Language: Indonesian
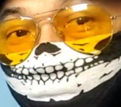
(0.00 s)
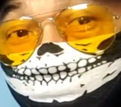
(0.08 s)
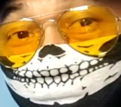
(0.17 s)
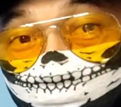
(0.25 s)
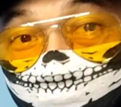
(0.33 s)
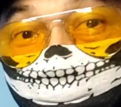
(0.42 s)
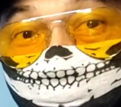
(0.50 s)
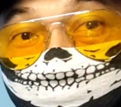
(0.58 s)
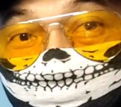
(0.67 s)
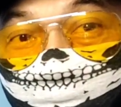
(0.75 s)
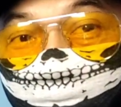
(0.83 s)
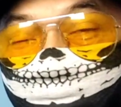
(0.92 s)
orang-orang
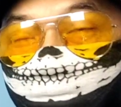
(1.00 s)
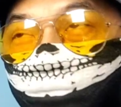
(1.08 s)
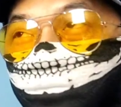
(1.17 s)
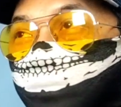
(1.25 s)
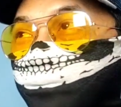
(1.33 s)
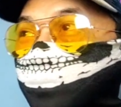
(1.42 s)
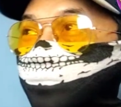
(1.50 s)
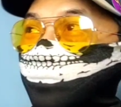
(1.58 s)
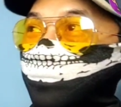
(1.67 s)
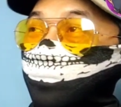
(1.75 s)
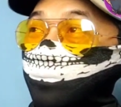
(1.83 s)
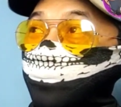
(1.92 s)
baik ya tentunya para
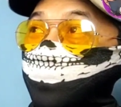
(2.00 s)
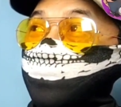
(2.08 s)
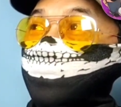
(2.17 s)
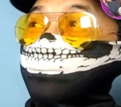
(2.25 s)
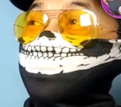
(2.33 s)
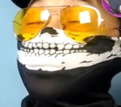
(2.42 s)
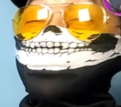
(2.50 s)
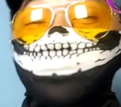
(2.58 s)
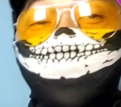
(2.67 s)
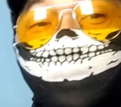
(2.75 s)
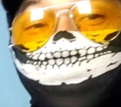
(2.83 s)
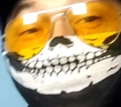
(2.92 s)
orang-orang baik yang
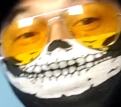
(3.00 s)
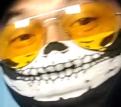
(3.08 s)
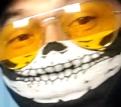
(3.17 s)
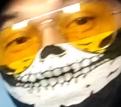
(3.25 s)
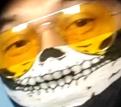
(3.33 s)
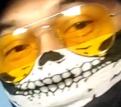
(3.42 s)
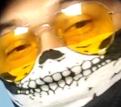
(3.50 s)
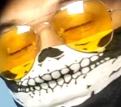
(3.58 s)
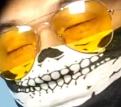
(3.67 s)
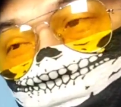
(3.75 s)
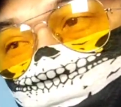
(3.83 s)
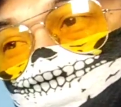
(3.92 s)
menyumbangkan uangnya
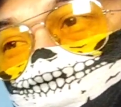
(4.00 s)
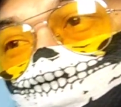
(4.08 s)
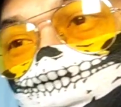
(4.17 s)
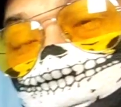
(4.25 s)
untuk